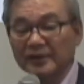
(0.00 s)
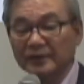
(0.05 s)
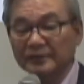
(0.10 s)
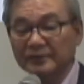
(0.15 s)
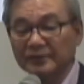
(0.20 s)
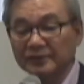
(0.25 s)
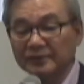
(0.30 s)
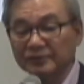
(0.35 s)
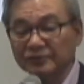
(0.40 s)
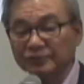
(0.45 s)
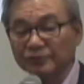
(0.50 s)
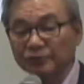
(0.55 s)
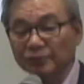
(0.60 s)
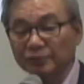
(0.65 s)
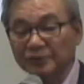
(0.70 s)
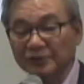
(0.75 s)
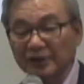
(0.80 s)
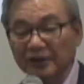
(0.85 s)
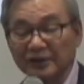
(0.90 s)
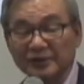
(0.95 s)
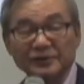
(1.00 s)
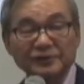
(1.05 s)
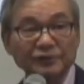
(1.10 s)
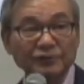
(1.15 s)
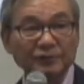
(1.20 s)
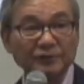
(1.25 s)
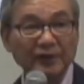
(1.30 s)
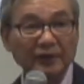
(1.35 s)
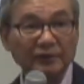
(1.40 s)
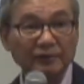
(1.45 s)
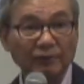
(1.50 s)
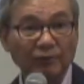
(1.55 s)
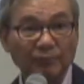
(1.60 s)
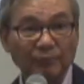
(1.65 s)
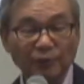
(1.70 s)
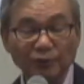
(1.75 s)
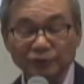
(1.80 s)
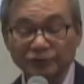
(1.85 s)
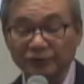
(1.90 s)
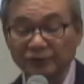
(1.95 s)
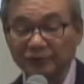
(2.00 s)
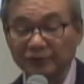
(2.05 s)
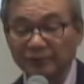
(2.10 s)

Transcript: 3人の承認が必要だとモーセ